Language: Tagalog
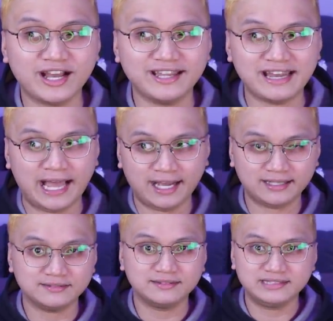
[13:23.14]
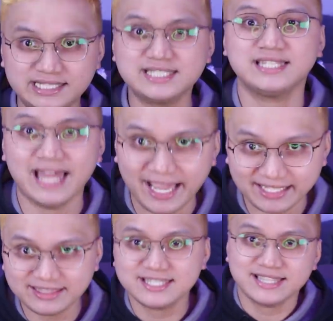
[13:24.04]
ng anak,
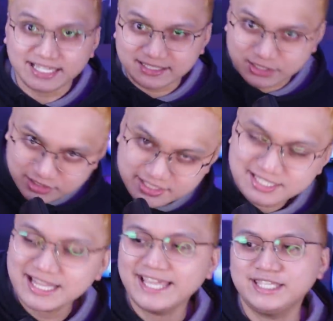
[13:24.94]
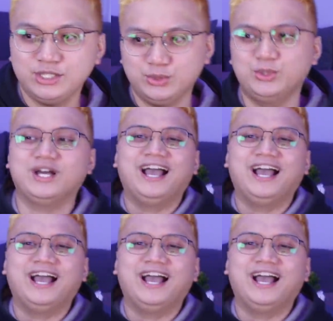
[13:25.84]
dislike, dislike, dislike you.